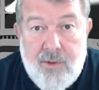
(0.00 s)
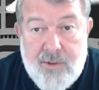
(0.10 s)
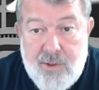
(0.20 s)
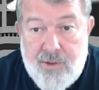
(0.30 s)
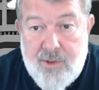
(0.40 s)
Это
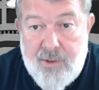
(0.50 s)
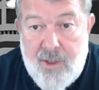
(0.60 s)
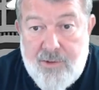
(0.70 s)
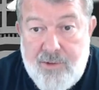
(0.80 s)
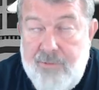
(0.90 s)

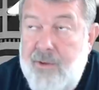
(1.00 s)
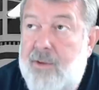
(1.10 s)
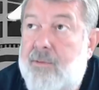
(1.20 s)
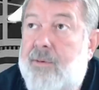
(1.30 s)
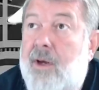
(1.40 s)
совершенно
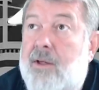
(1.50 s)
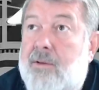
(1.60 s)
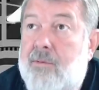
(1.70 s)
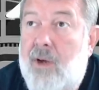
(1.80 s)
очевидно. Поэтому,